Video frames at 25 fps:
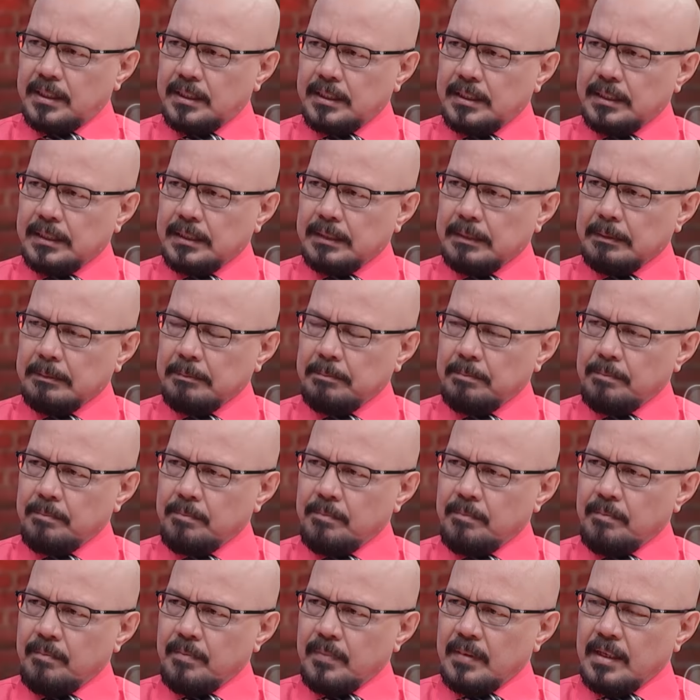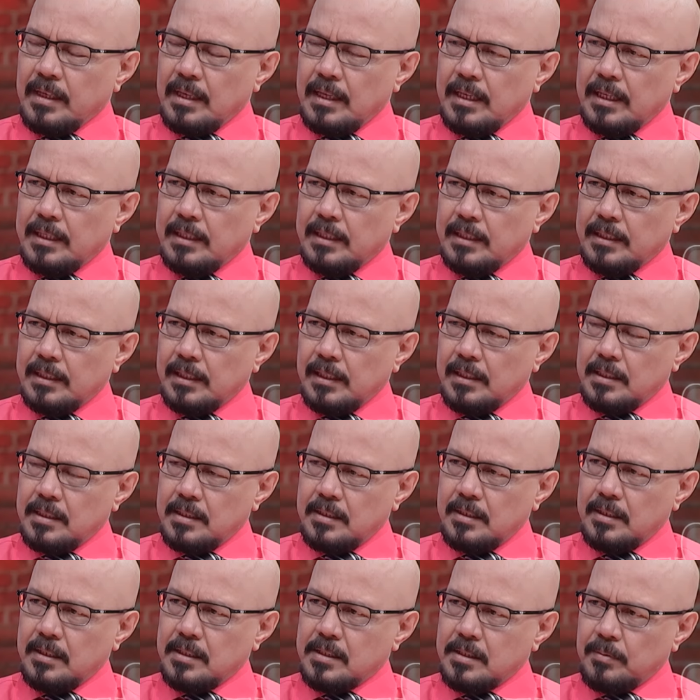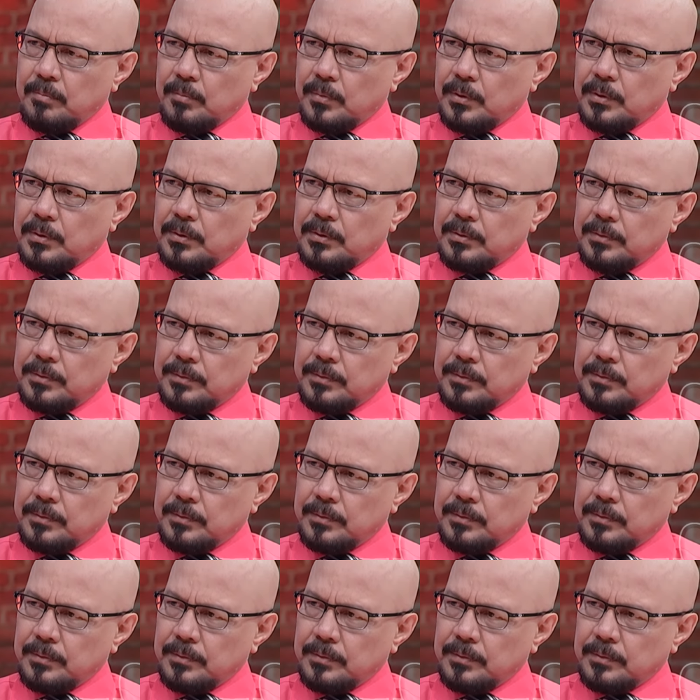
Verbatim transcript: ini yeah. akhirnya istri sembuh